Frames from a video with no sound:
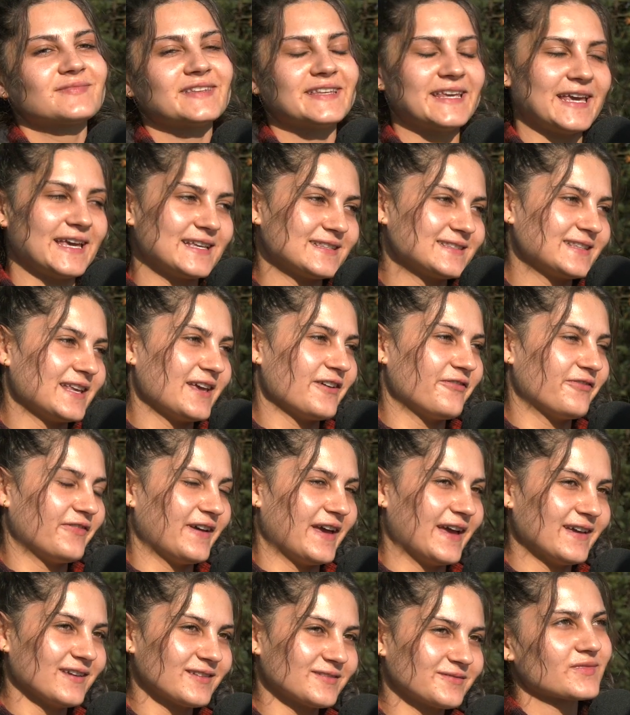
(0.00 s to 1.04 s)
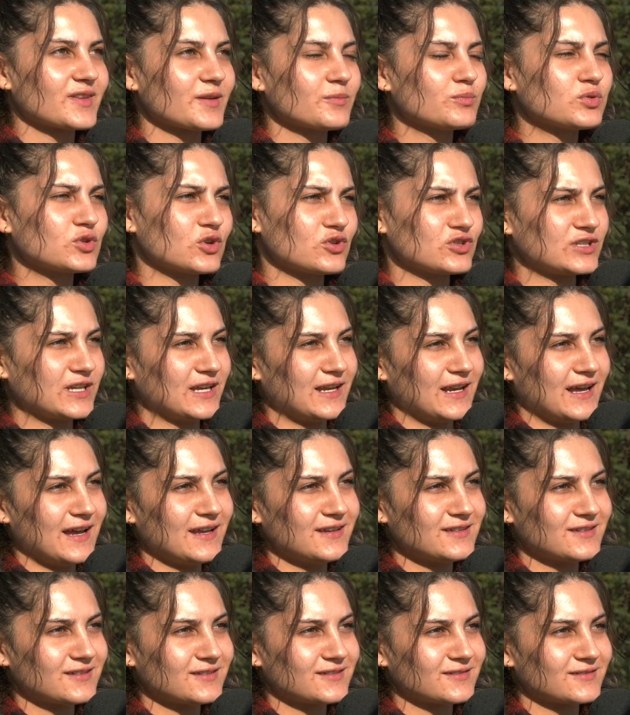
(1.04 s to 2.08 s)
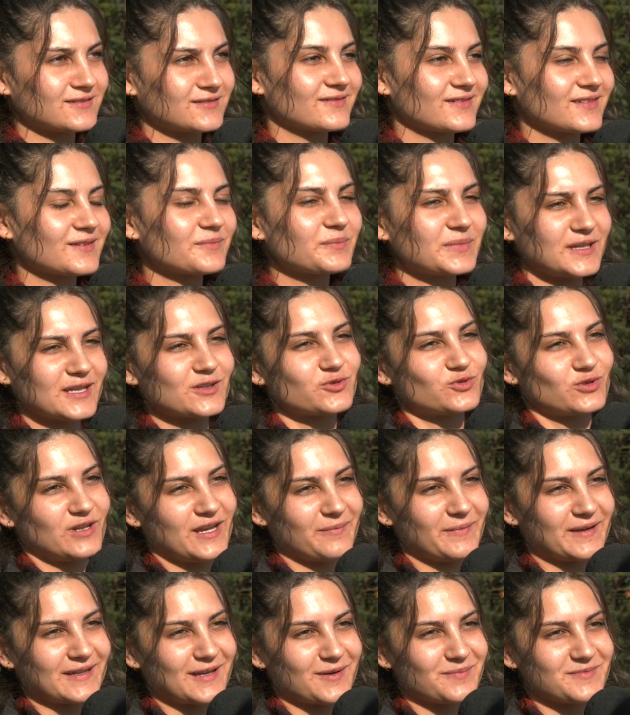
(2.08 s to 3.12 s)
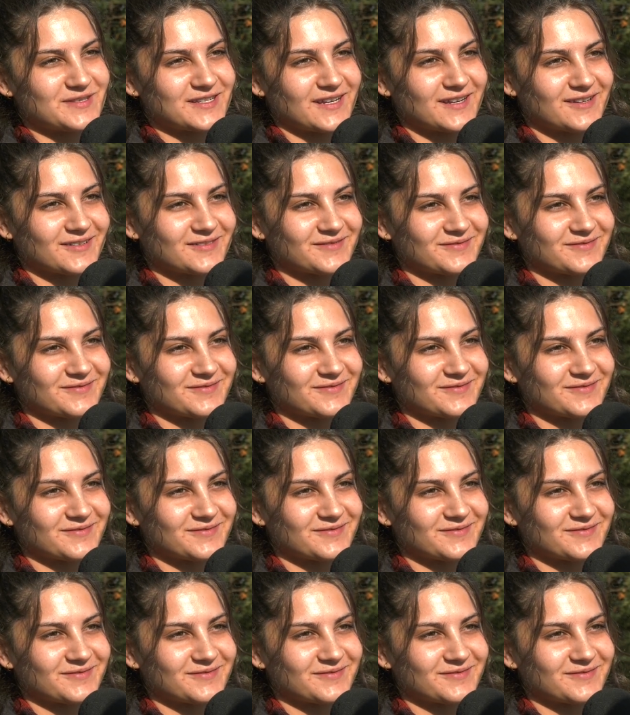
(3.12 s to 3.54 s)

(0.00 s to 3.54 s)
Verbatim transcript: GSF, projeler, bir de Süleyman amca.